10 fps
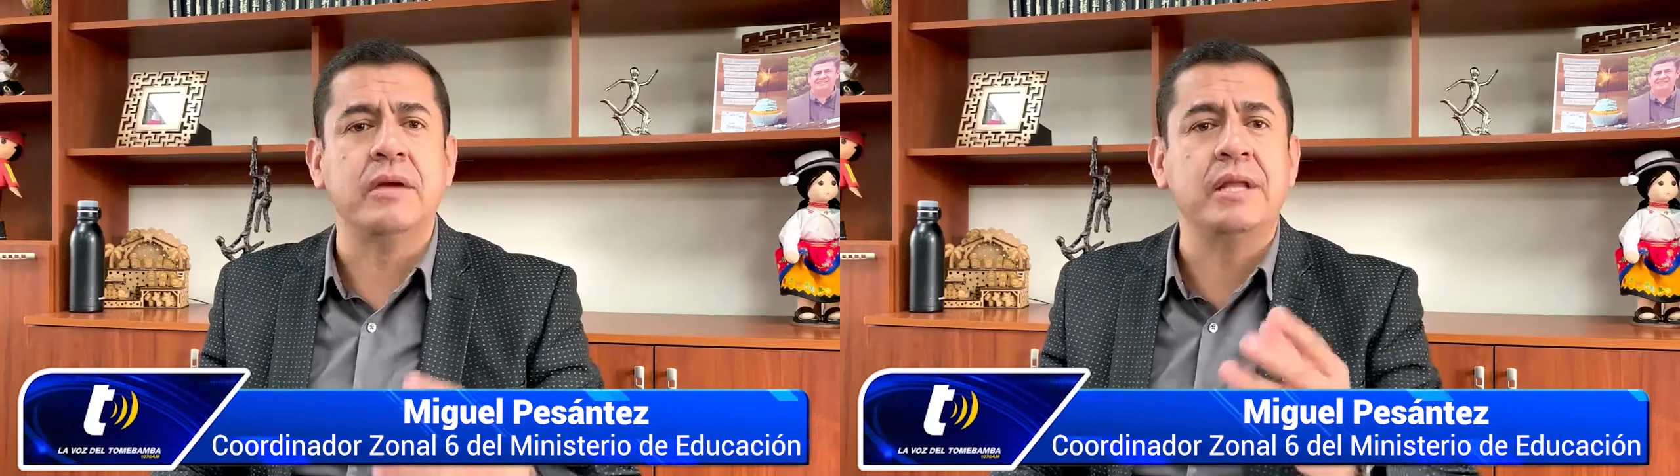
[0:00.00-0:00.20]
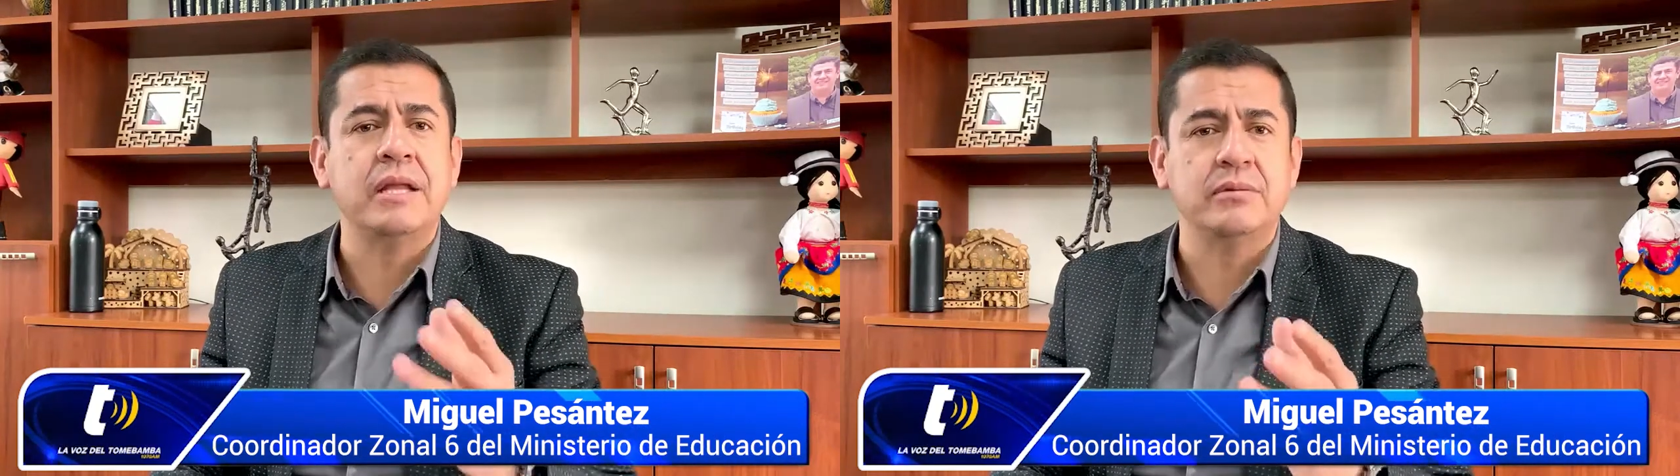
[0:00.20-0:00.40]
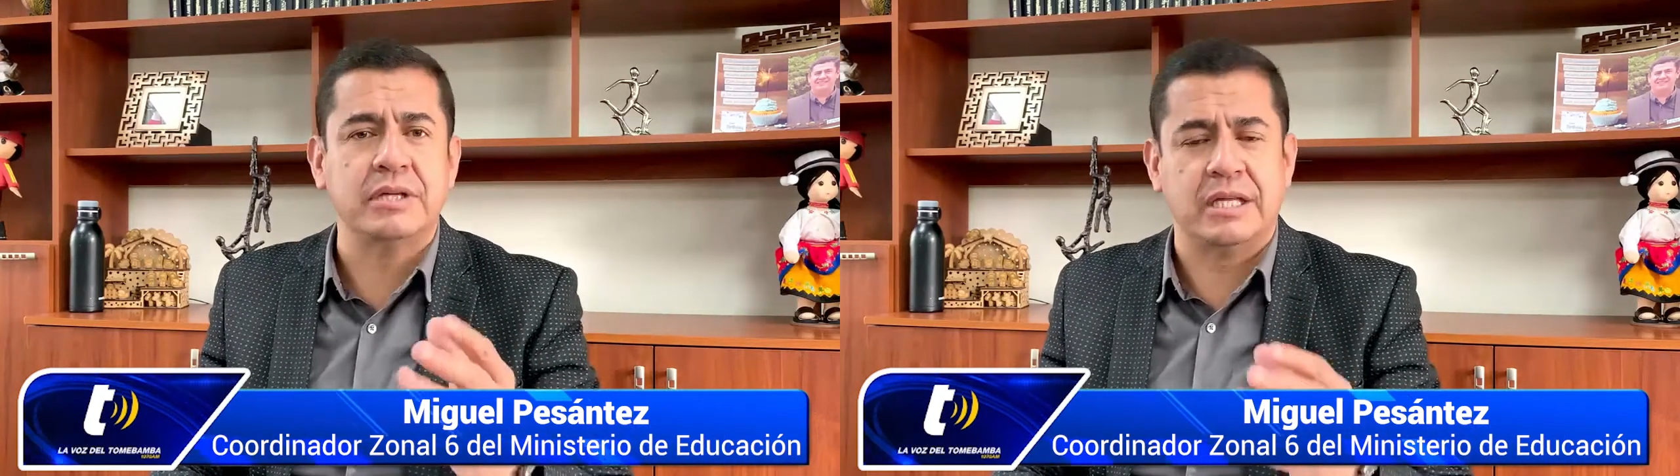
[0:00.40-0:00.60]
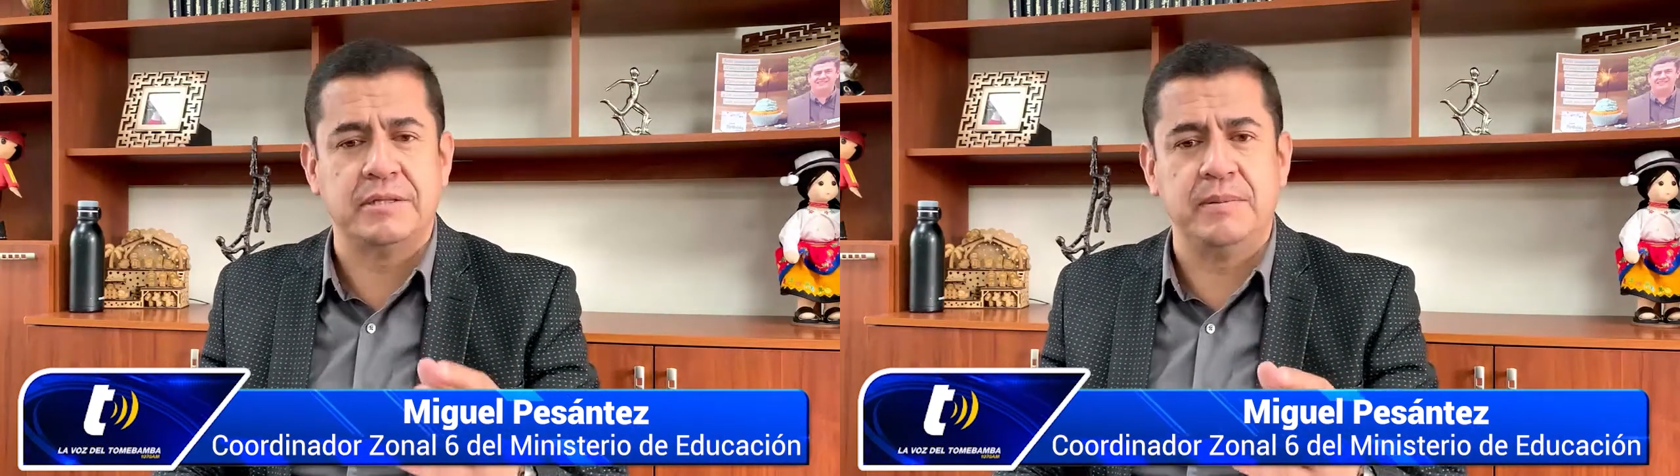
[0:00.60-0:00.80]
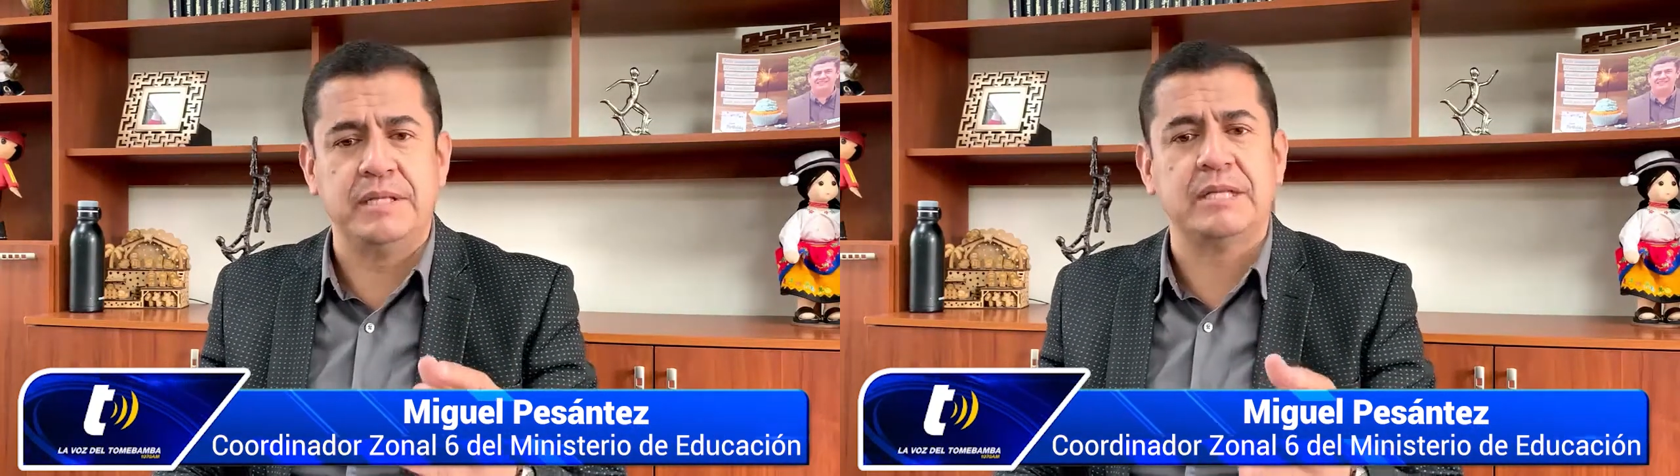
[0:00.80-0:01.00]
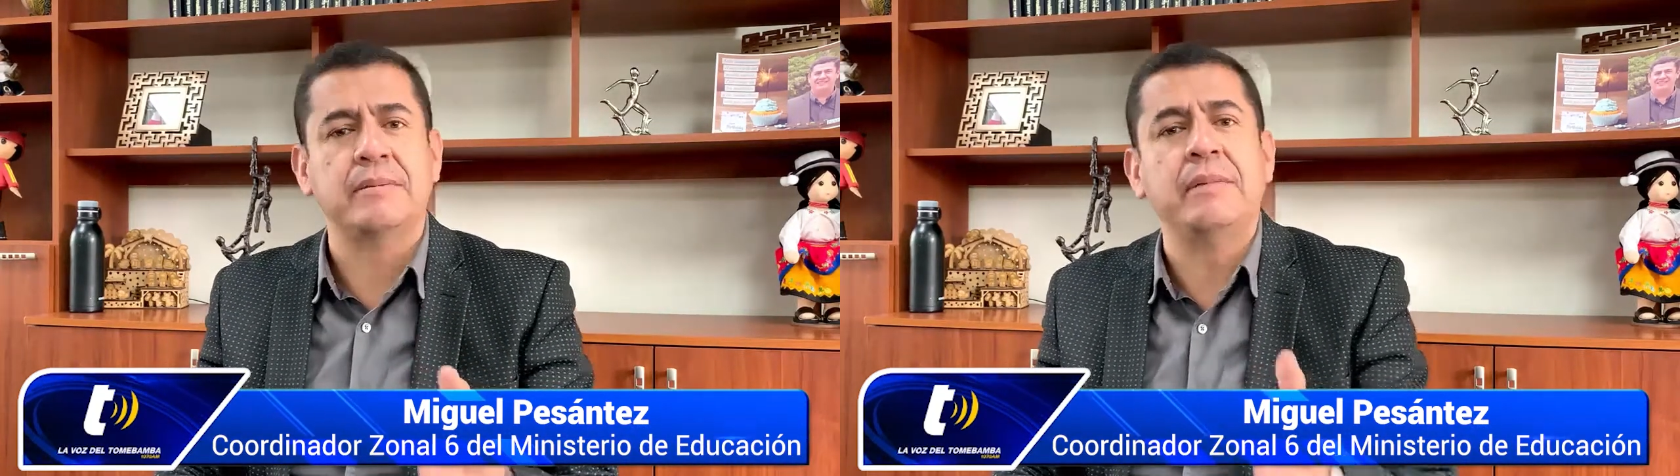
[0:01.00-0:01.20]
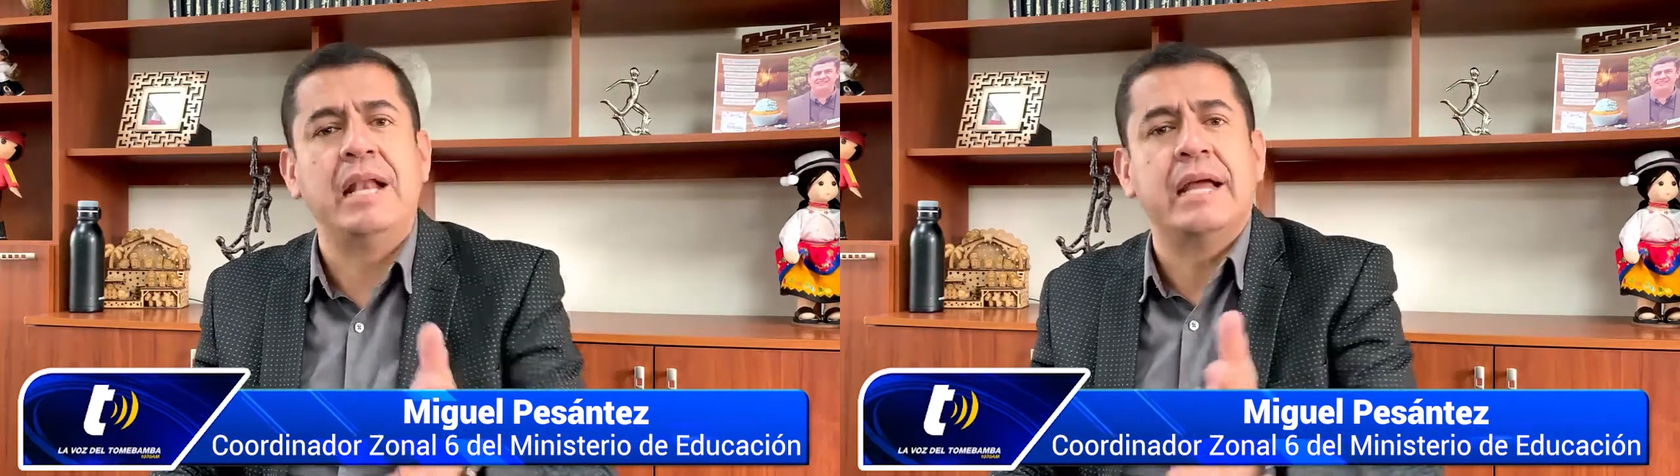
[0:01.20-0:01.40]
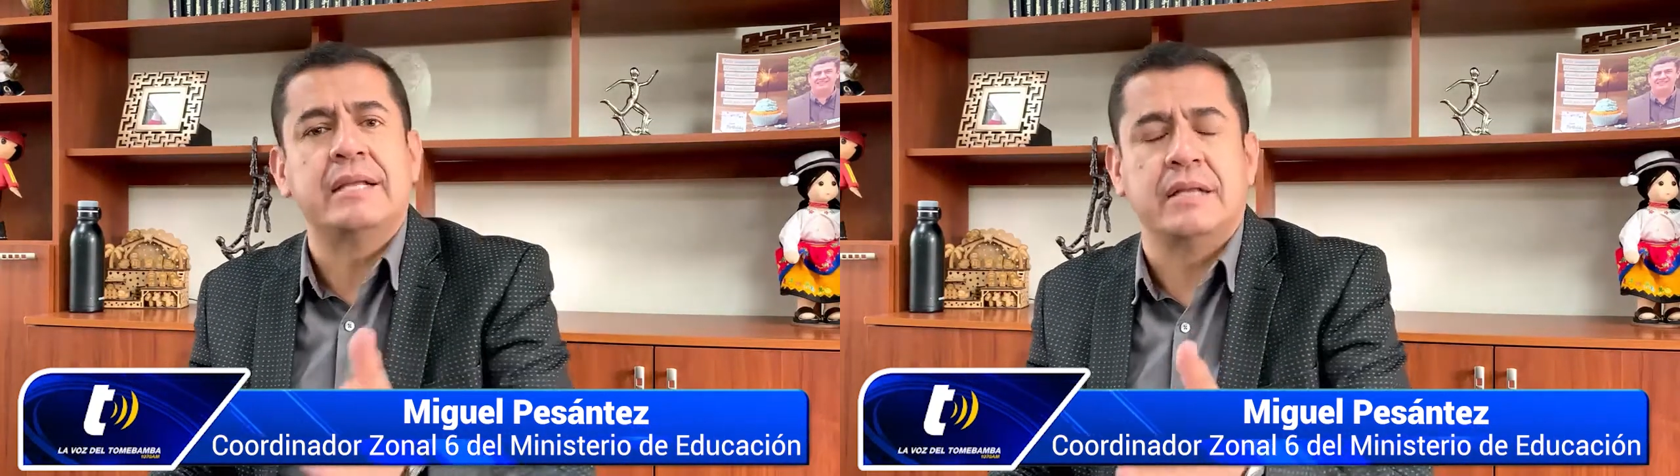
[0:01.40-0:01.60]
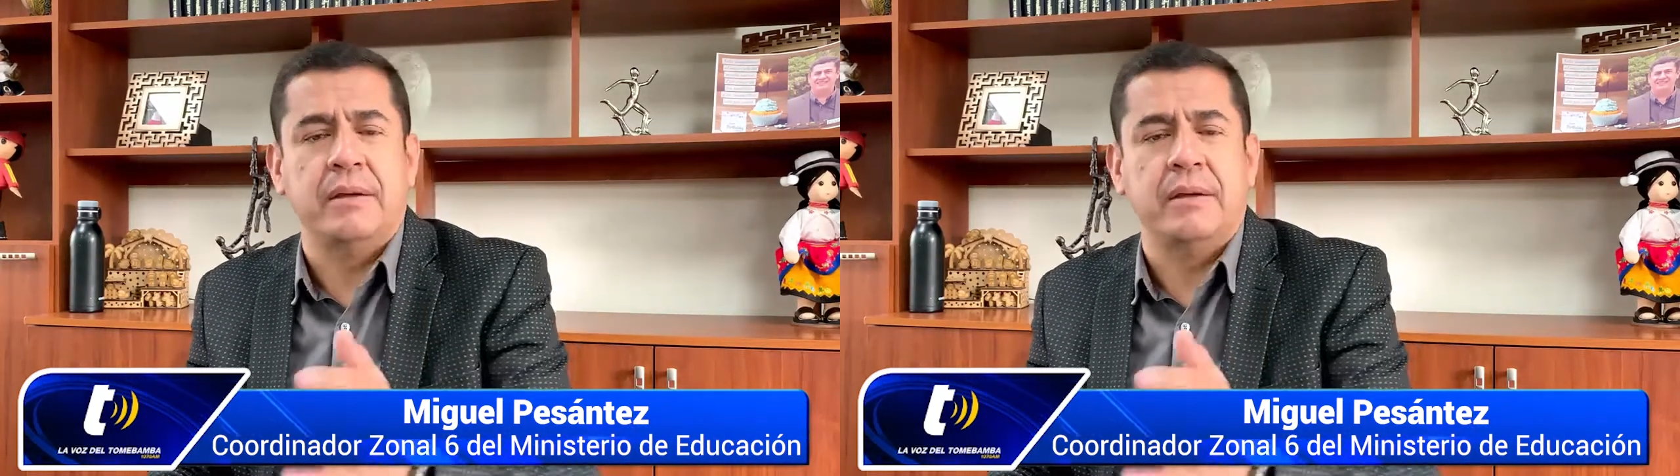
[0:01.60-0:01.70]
evitemos estas fiestas familiares